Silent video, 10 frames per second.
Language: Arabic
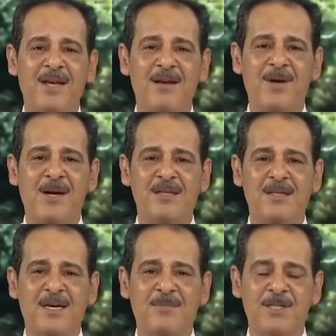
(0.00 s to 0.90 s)

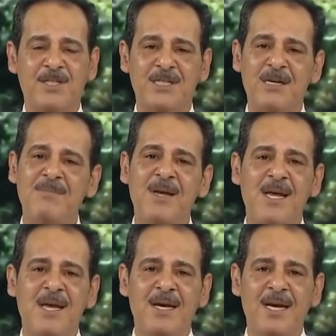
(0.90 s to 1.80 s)
المناطق بالجسم
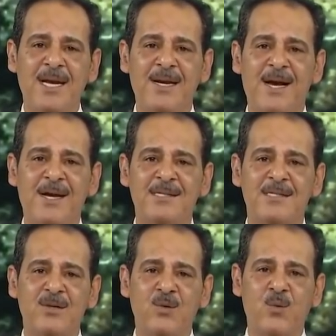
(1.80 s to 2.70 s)

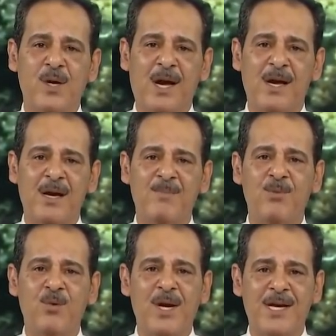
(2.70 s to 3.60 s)
الناس والعرب
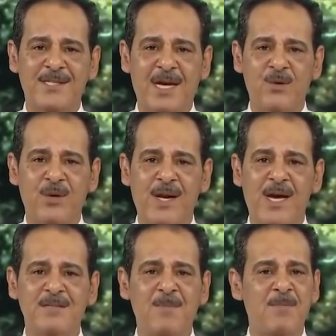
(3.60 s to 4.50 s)
ولا زالوا
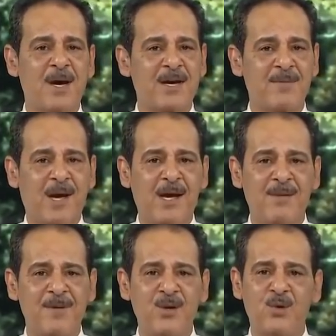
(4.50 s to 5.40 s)
الناس بالمغرب
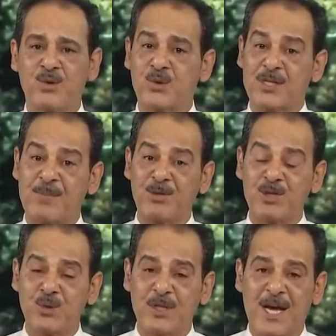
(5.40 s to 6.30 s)
العربي وخصوصا
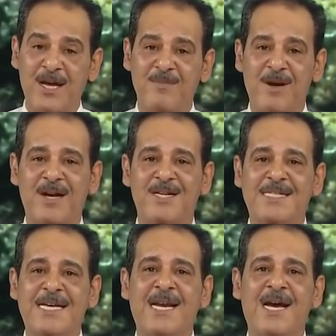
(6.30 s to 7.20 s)
بالسودان
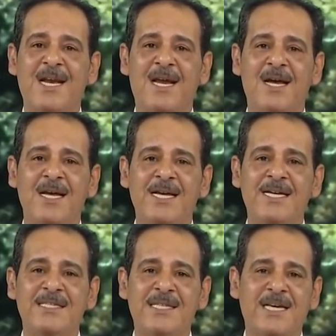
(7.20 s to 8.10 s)
مركزين على
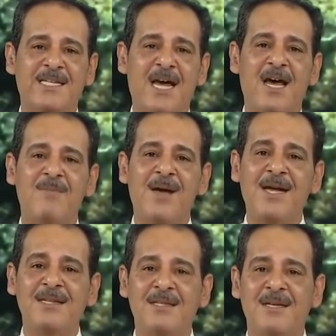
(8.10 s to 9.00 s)

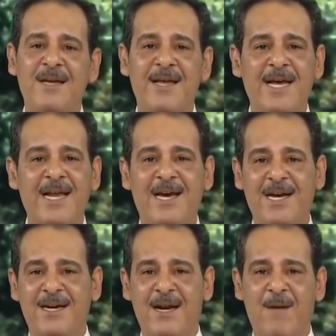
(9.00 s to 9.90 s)
استخدامات
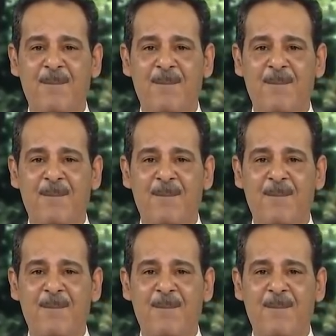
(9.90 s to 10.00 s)
الحنة